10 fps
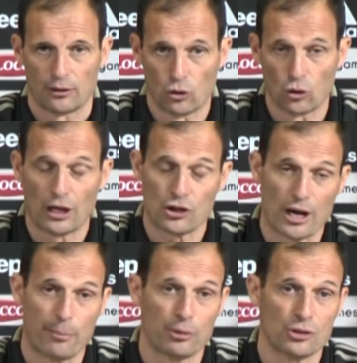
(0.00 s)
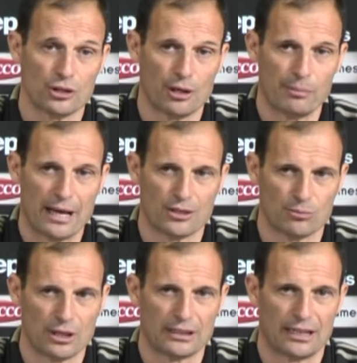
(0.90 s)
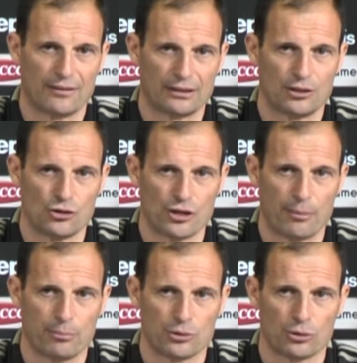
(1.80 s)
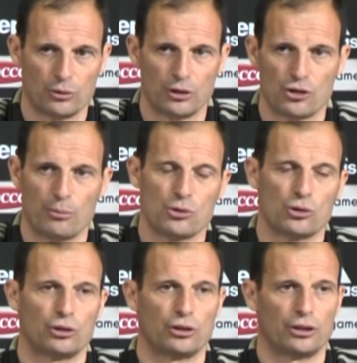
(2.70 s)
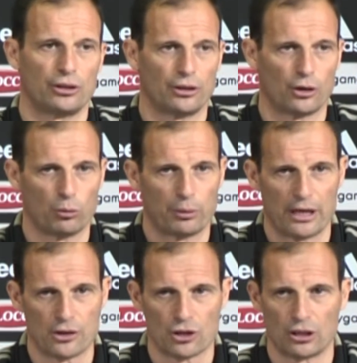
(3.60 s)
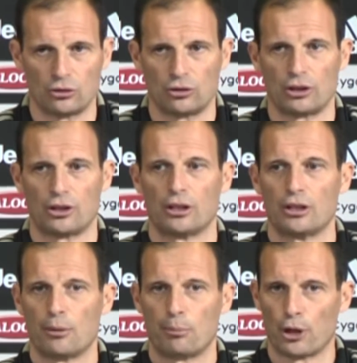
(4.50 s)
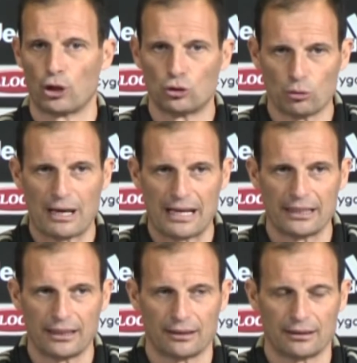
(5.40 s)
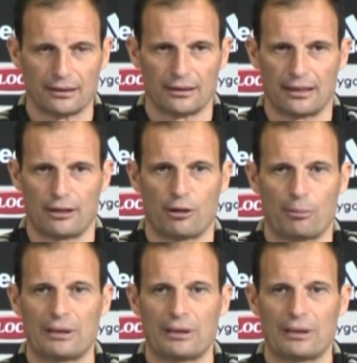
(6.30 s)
con la Champions nel mezzo, bisogna andare avanti in Champions, quindi c'è bisogno di recuperare i giocatori, però domani è una